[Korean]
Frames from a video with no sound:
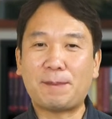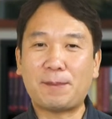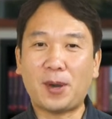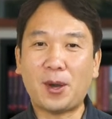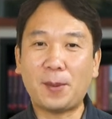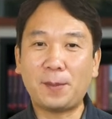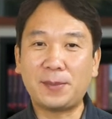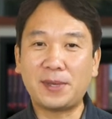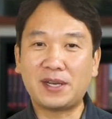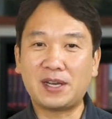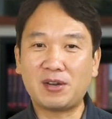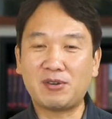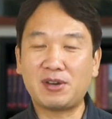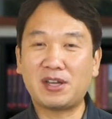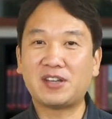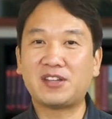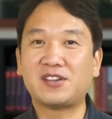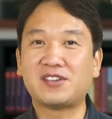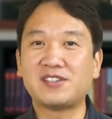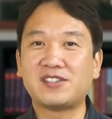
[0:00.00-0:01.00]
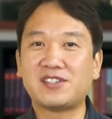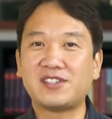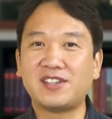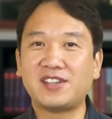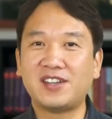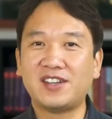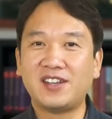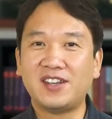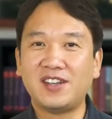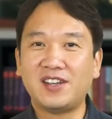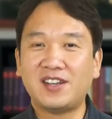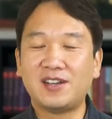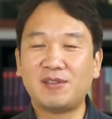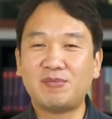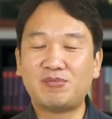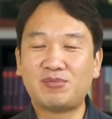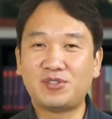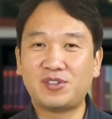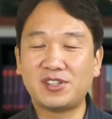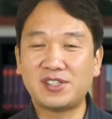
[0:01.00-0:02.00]
법이라고 하는 것이
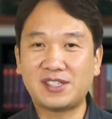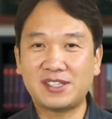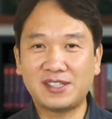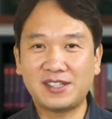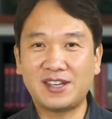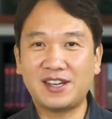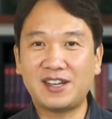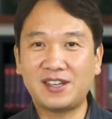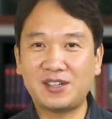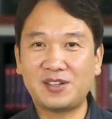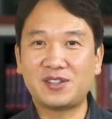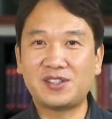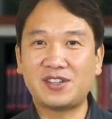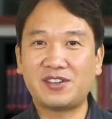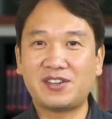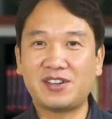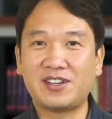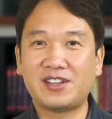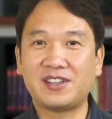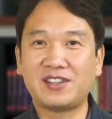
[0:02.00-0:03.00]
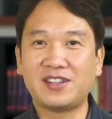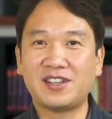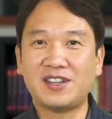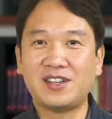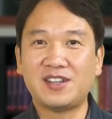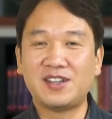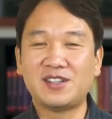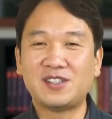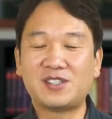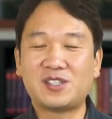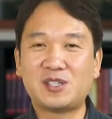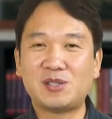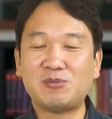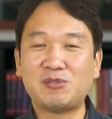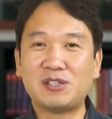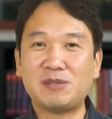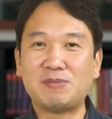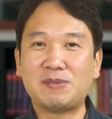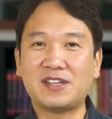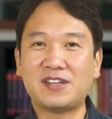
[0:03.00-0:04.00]
무엇인가 하는 것에 관한
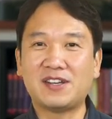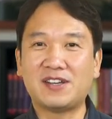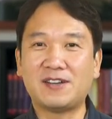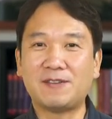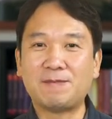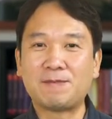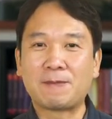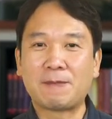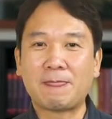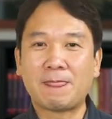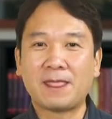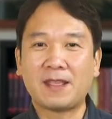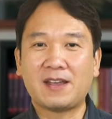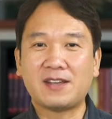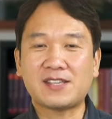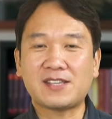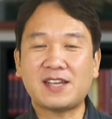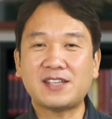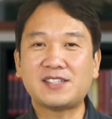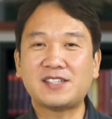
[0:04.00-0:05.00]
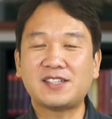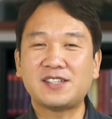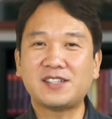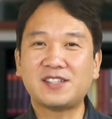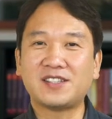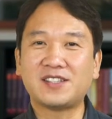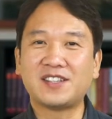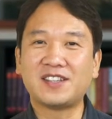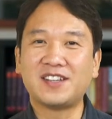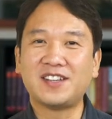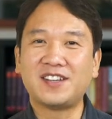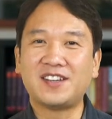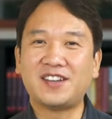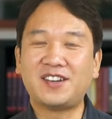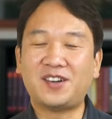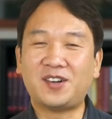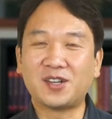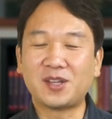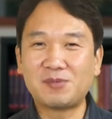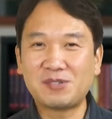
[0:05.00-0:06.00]
질문입니다. 아, 사실은
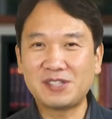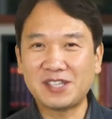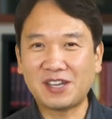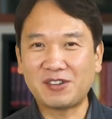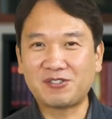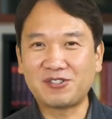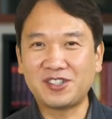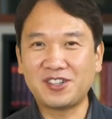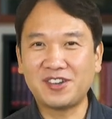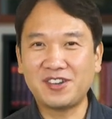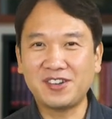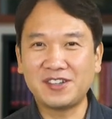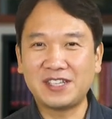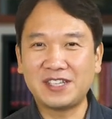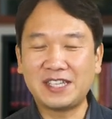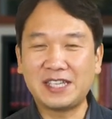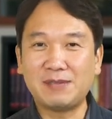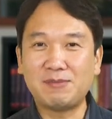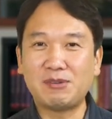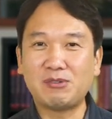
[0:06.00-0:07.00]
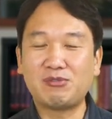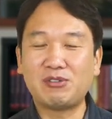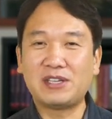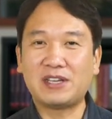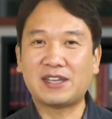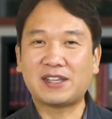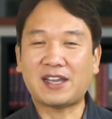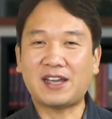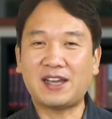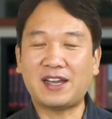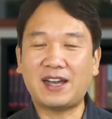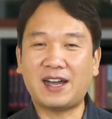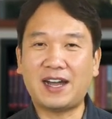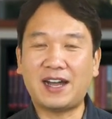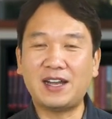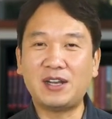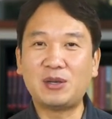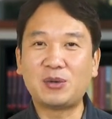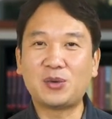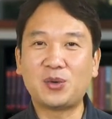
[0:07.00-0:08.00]
어렵진 않고요. 이미 우리가 다
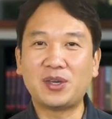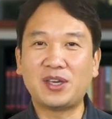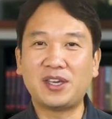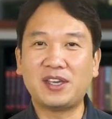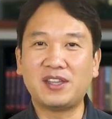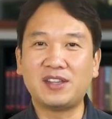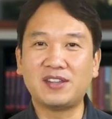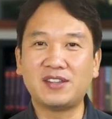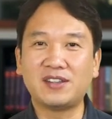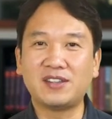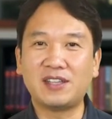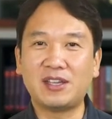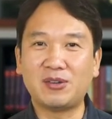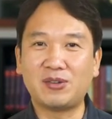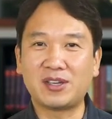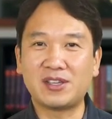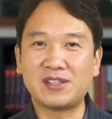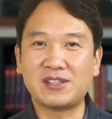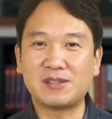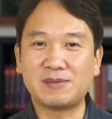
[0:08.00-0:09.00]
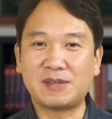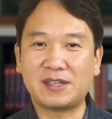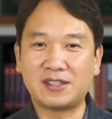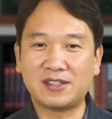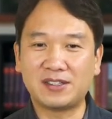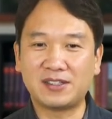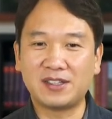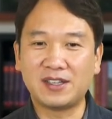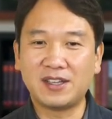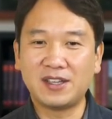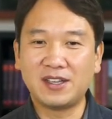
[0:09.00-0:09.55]
알고 있는 내용이지만은